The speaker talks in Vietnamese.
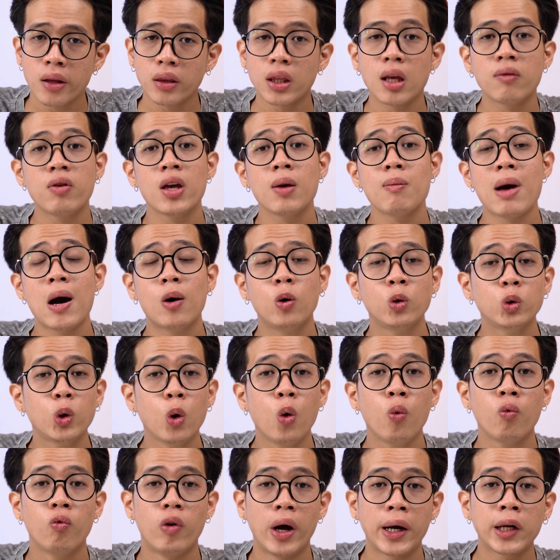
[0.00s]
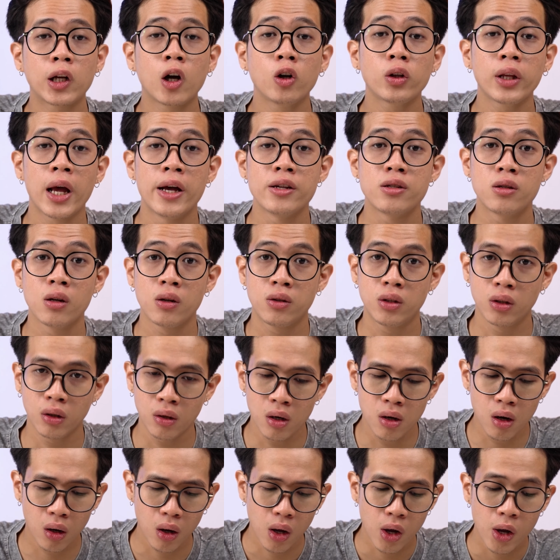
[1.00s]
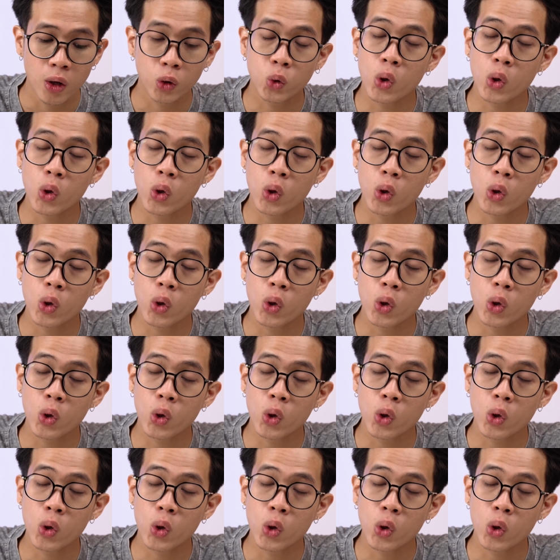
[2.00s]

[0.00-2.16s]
tại vì bao Bluetooth vẫn có thể sửa chữa được.